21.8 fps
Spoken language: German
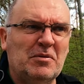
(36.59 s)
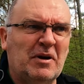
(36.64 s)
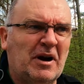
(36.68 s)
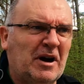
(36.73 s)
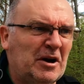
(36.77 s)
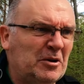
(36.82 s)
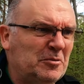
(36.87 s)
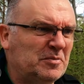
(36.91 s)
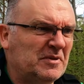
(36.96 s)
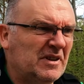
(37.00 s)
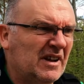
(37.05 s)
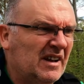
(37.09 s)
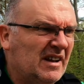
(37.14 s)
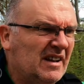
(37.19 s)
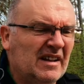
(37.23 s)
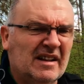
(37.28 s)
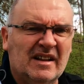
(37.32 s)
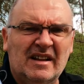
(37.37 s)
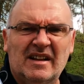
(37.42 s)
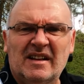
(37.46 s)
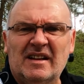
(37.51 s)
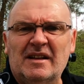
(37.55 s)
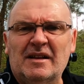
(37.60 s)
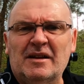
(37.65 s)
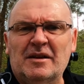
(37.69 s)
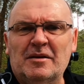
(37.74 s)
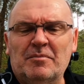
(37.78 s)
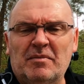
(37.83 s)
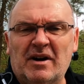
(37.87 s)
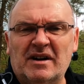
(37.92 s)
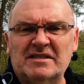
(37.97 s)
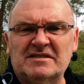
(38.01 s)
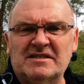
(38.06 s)
überhaupt.
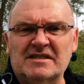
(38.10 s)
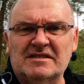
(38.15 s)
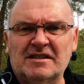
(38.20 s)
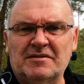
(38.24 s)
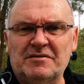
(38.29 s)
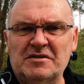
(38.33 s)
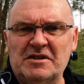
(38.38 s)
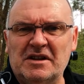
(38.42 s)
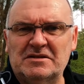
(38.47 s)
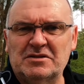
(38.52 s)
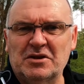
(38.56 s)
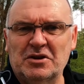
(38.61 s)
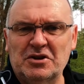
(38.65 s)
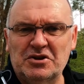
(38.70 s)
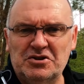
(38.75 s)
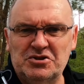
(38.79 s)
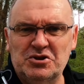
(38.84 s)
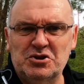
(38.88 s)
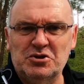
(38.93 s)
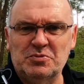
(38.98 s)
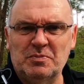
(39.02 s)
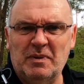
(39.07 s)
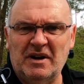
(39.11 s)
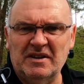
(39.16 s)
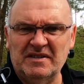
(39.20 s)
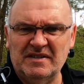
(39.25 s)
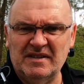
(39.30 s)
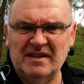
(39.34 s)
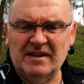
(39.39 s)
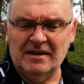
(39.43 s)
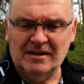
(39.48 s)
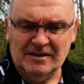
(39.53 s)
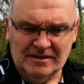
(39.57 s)
Macht es jetzt ja wieder so richtig
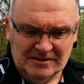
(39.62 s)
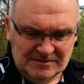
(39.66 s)
Spaß.